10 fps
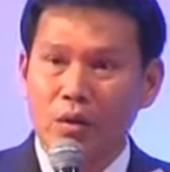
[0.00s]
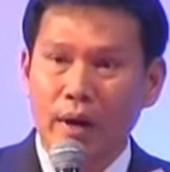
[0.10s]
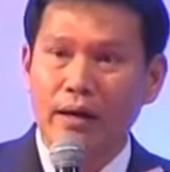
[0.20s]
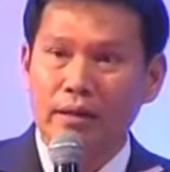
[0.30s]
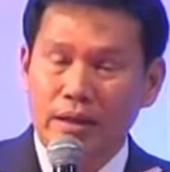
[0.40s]

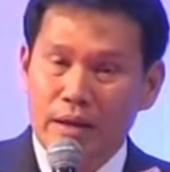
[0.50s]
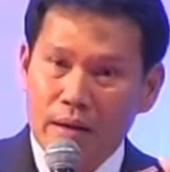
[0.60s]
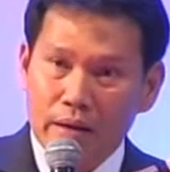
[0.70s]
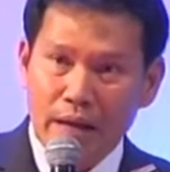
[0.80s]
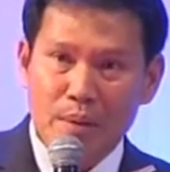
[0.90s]
ว่า
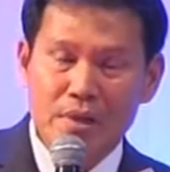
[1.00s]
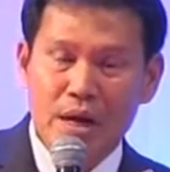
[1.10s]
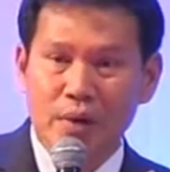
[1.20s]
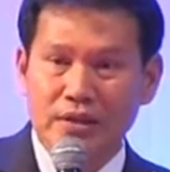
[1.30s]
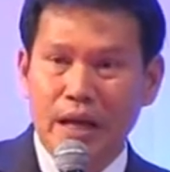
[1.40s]
ในเมื่อ
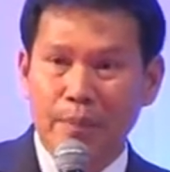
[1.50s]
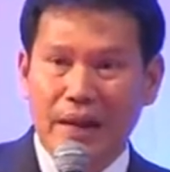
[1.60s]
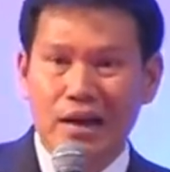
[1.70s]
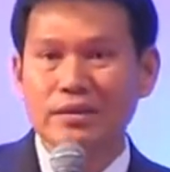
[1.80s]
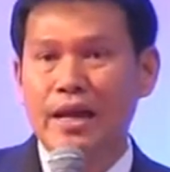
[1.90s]
บริษัทเป็
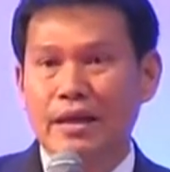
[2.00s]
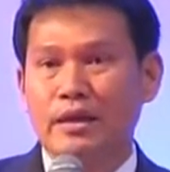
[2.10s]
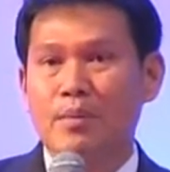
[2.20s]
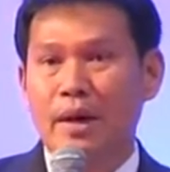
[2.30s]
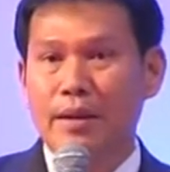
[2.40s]
นลักษณะอย่า
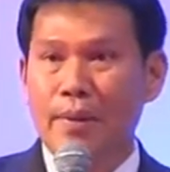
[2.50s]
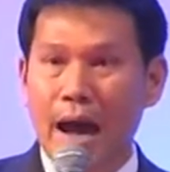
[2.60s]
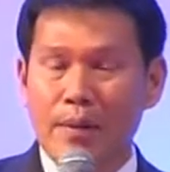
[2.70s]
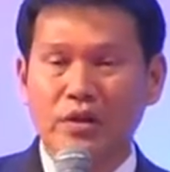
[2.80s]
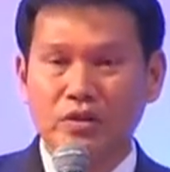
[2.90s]
งนี้มาเนี่ย
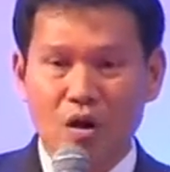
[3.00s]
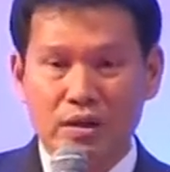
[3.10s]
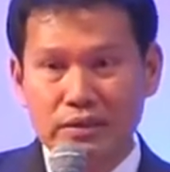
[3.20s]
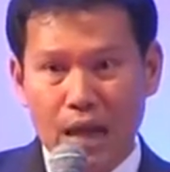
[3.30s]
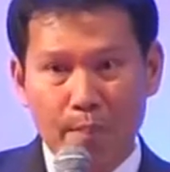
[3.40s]
ผ่านมา2อ
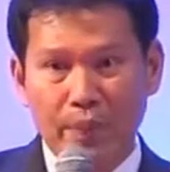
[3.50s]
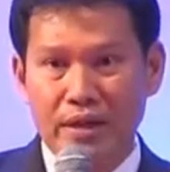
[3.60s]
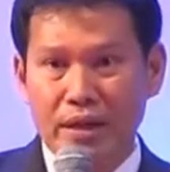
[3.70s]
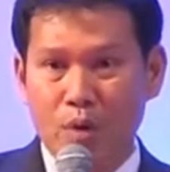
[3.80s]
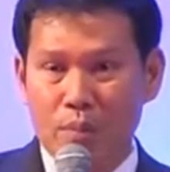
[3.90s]
ถึงสปี
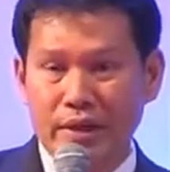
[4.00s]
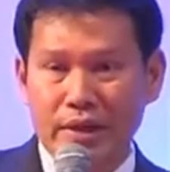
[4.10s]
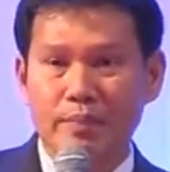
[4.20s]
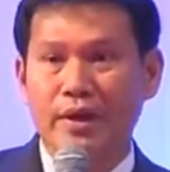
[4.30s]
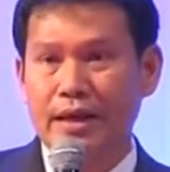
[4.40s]
ที่ผมได้
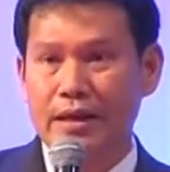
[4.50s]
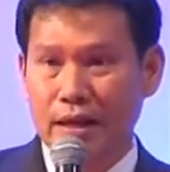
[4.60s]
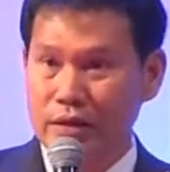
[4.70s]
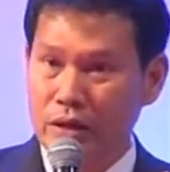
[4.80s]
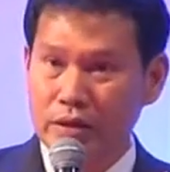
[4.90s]
ยินมาเนี่ยยั
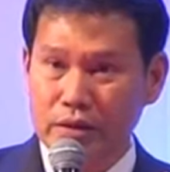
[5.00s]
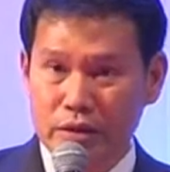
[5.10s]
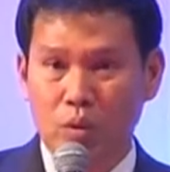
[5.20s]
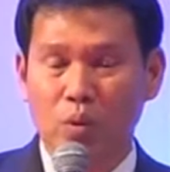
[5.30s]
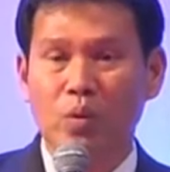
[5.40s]
งยั่งยืน
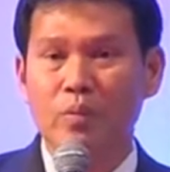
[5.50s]
อยู่